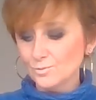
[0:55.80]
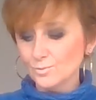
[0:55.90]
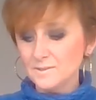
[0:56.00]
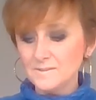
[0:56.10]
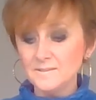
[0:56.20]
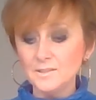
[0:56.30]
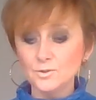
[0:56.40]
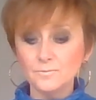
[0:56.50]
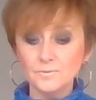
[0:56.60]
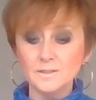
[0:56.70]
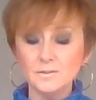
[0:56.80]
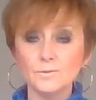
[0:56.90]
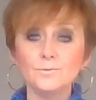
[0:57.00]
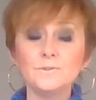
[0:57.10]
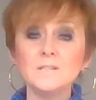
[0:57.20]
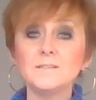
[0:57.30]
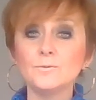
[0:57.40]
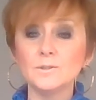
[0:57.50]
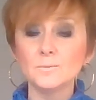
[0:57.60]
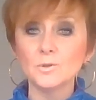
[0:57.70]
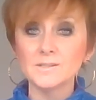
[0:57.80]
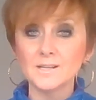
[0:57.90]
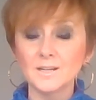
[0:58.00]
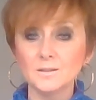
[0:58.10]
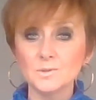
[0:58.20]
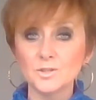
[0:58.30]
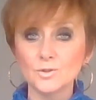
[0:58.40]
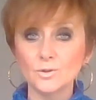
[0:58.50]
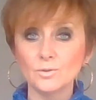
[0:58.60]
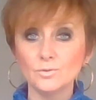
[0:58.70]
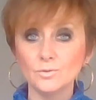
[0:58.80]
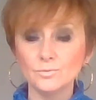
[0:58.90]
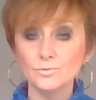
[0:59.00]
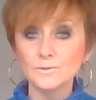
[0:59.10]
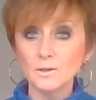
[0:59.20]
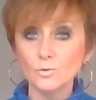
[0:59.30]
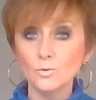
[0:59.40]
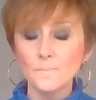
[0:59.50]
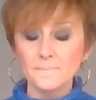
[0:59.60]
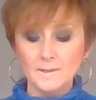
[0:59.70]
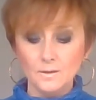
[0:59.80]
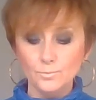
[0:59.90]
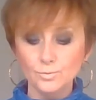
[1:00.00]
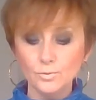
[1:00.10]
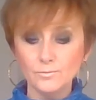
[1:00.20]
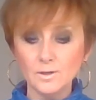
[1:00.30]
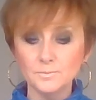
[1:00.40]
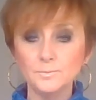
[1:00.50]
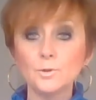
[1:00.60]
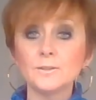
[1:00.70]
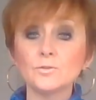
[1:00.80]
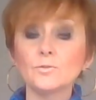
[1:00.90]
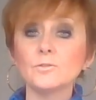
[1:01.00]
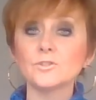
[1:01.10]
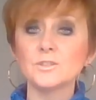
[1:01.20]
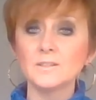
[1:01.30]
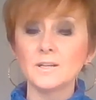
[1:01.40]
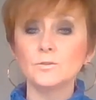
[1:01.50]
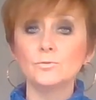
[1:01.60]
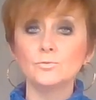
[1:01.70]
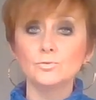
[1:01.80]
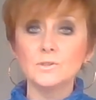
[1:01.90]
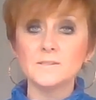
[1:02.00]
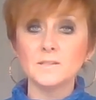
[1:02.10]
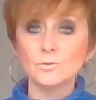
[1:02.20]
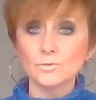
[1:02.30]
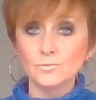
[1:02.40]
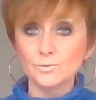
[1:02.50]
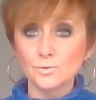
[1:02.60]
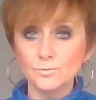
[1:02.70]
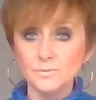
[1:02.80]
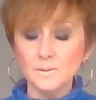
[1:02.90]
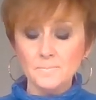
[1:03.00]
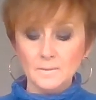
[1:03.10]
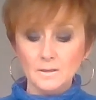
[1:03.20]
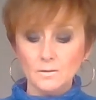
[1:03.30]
donc ici je vais utiliser uniquement les arcades majeures du tarot pour voir un petit peu la tendance générale de tous les secteurs de votre vie